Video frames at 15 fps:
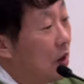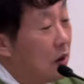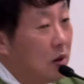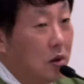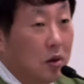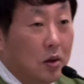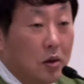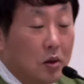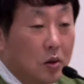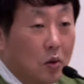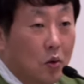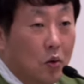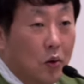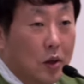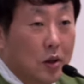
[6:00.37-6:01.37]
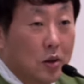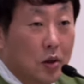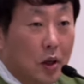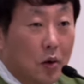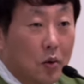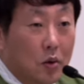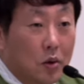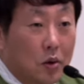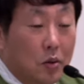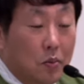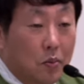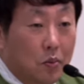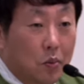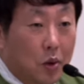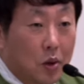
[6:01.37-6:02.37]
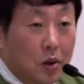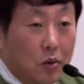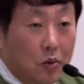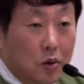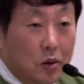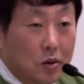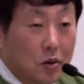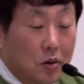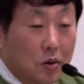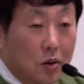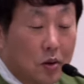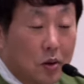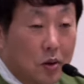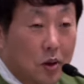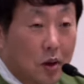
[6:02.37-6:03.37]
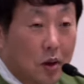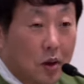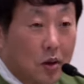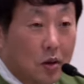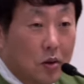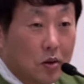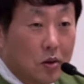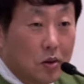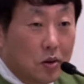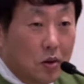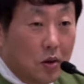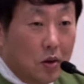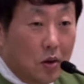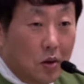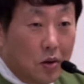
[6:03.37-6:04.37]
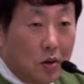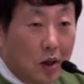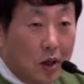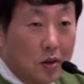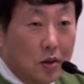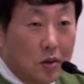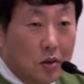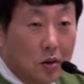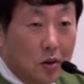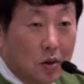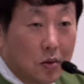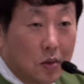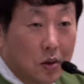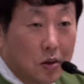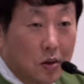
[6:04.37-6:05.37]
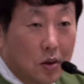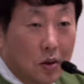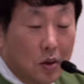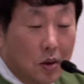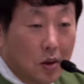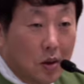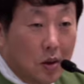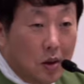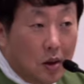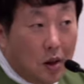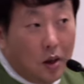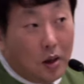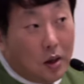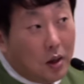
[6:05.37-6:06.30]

그 교구에서 나온 그 뭐 읽고 있죠? 그, 그 성경 그 해설서 그 뭐죠? 예?